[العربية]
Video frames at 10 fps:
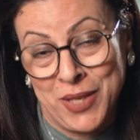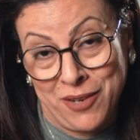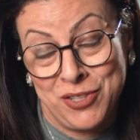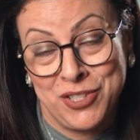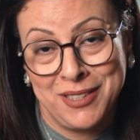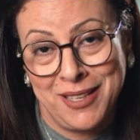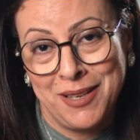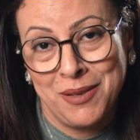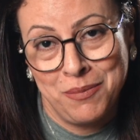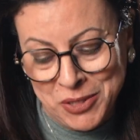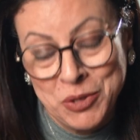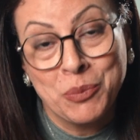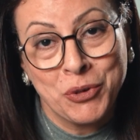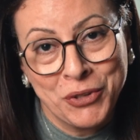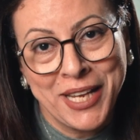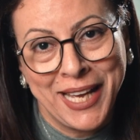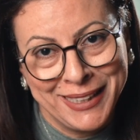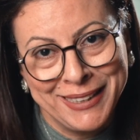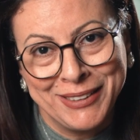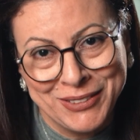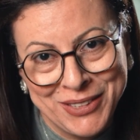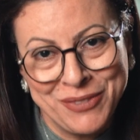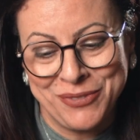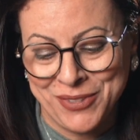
واحنا في الشتاء باستمرار يعني لطيف